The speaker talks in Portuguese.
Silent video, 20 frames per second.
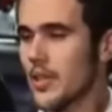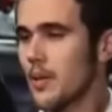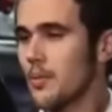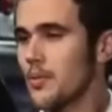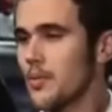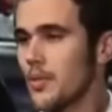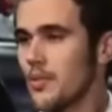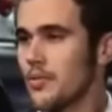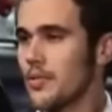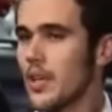você
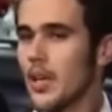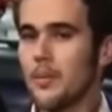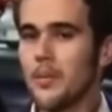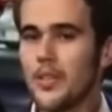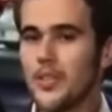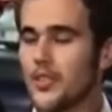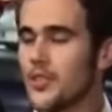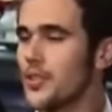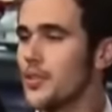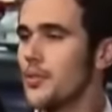acabou de ouvir. Ela
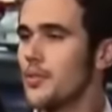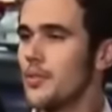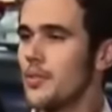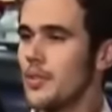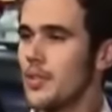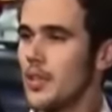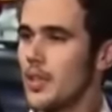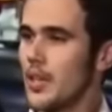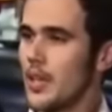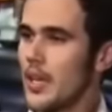mentiu.
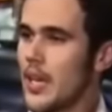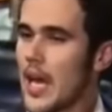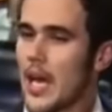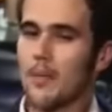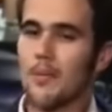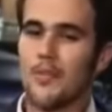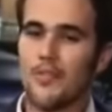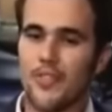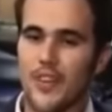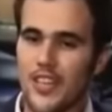
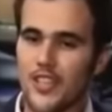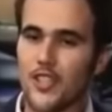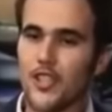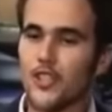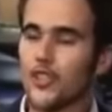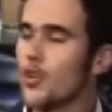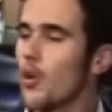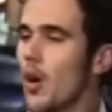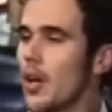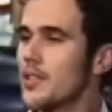Ela me fez de
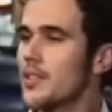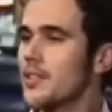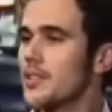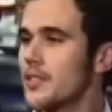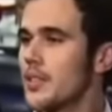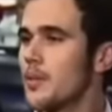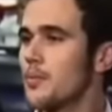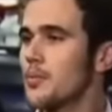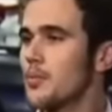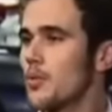idiota
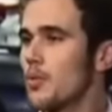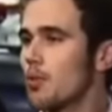esse tempo